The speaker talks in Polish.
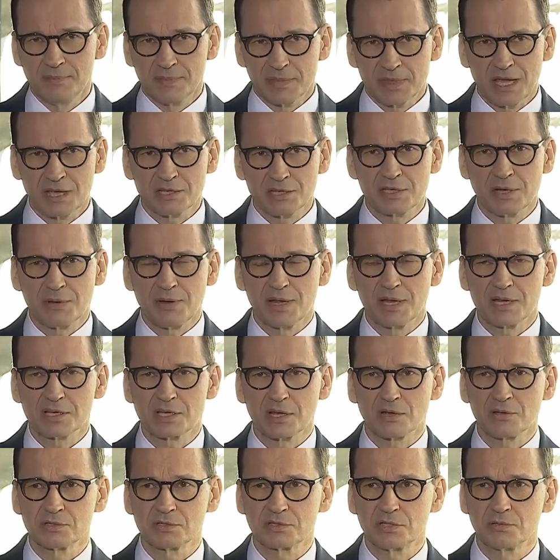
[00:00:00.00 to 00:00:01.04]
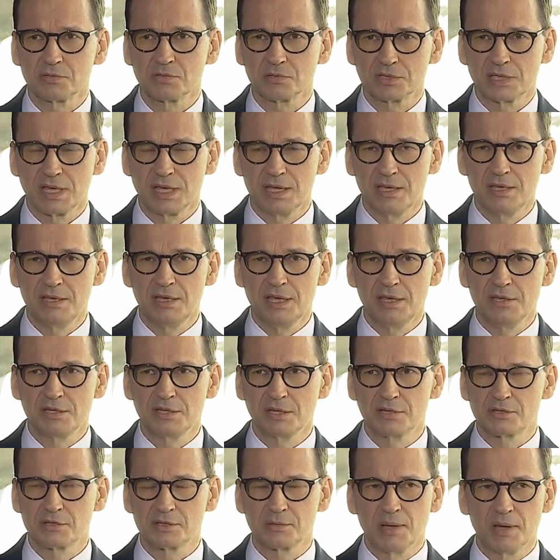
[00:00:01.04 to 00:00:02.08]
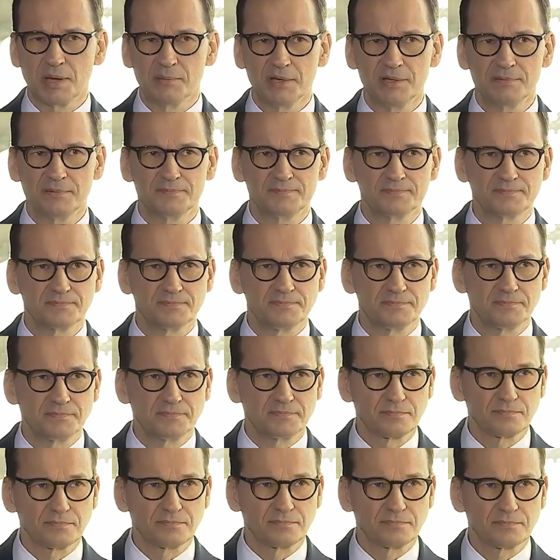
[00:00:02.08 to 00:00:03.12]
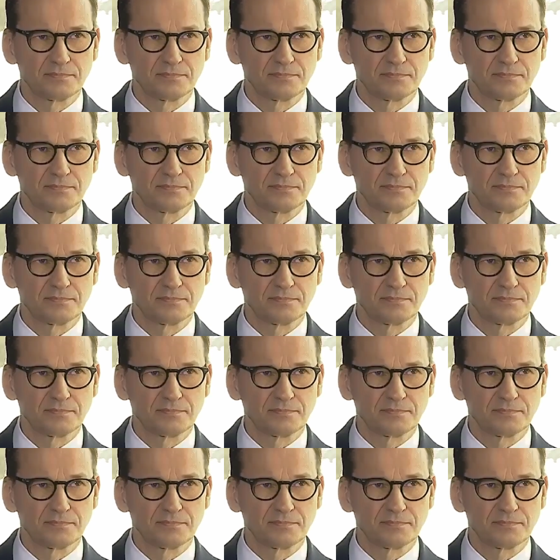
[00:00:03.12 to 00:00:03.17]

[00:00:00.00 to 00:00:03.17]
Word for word: Tak działa nasza konstytucja i jej się trzymamy. Dziękuję bardzo.